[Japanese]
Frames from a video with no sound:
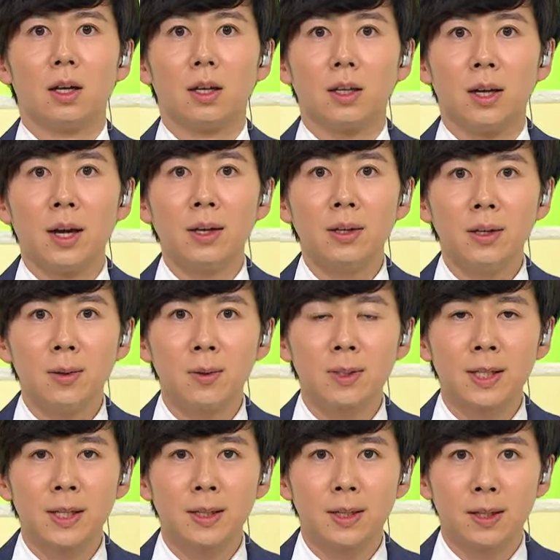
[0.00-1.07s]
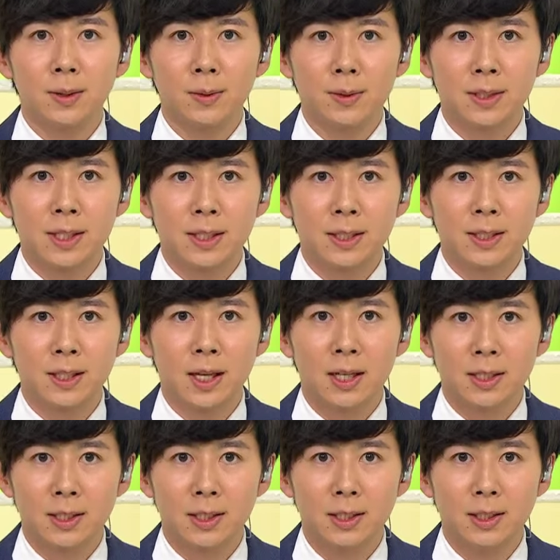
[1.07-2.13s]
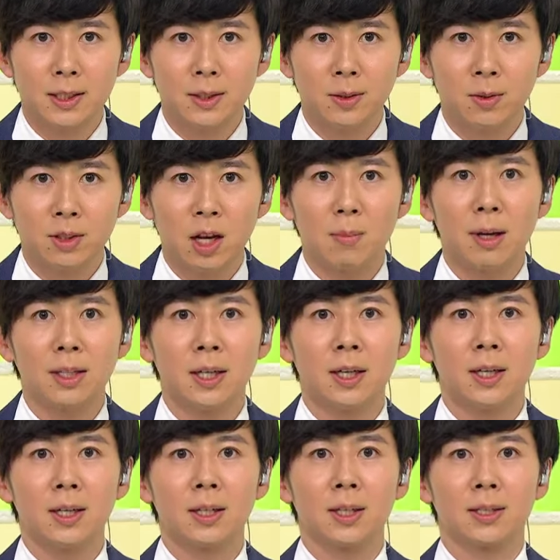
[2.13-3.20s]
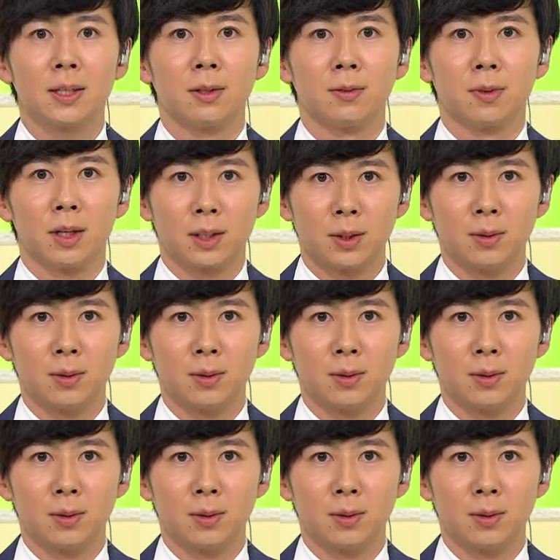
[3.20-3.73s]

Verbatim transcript: 県議補選で当選した新人の山田新さんは